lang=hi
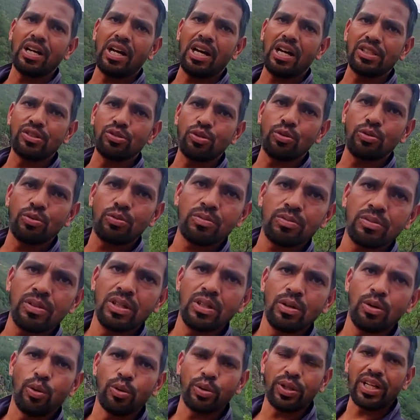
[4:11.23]
यहाँ जो
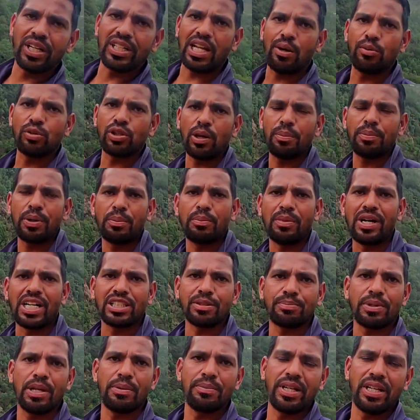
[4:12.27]
उगने का टाइम होता है फिर
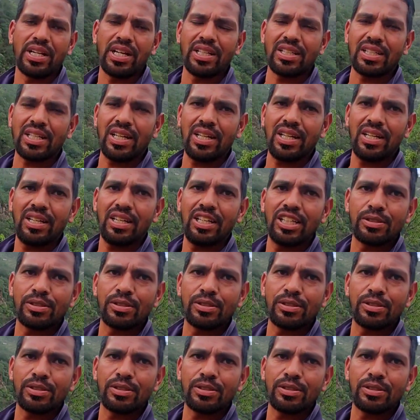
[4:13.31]
मार्च अप्रैल में ही रहता है